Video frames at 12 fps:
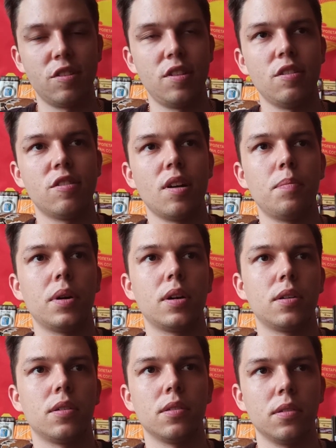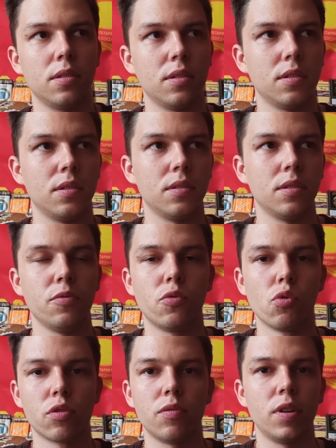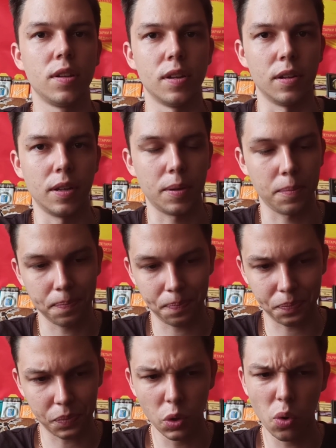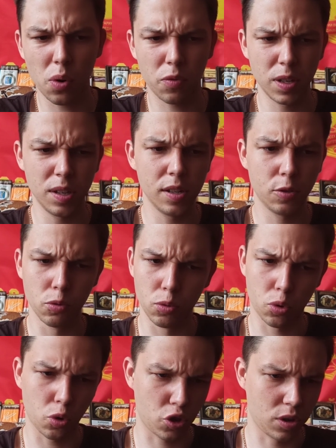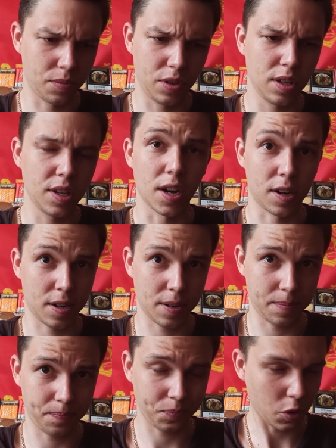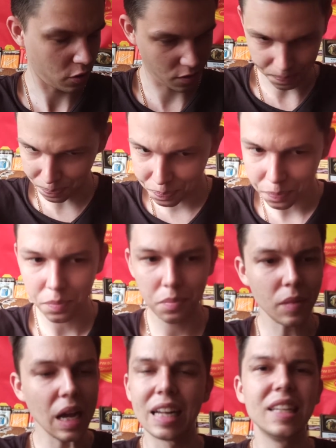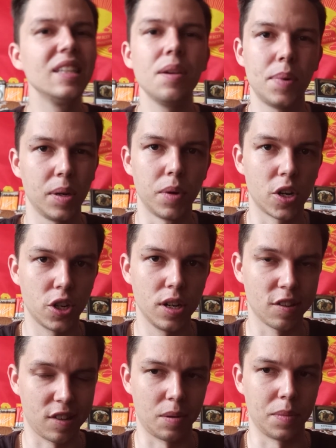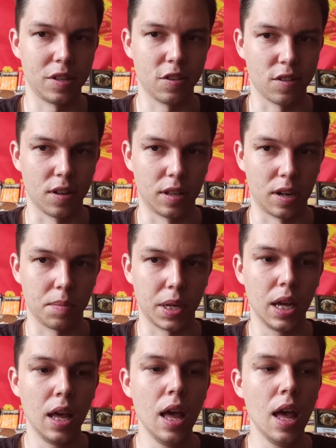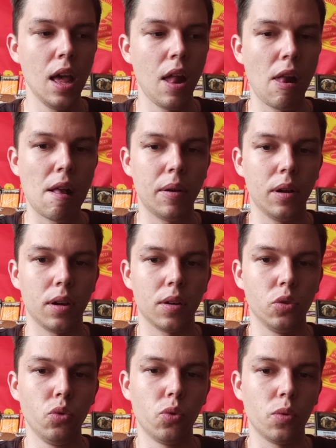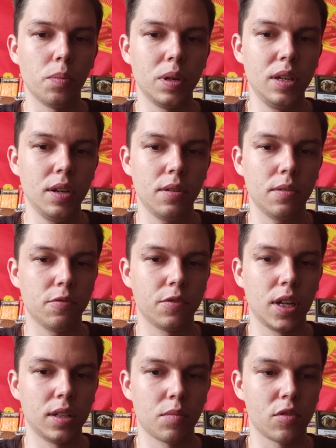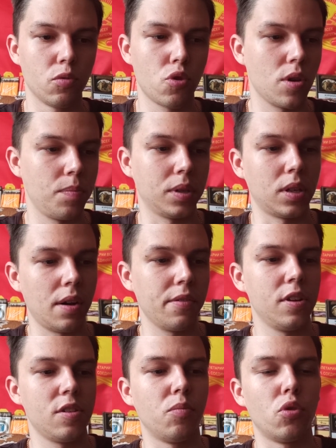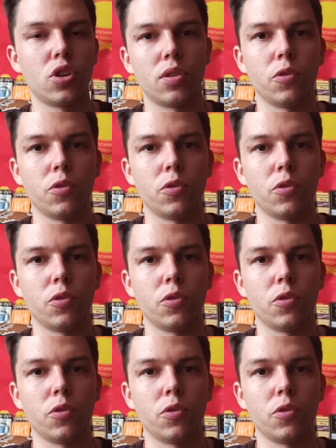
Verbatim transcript: здесь запах э, и вкус ванильный. Но ваниль тут тоже не яркая, то есть они не переборщили с ароматизаторами. Э, ну, мне в данном случае понравились больше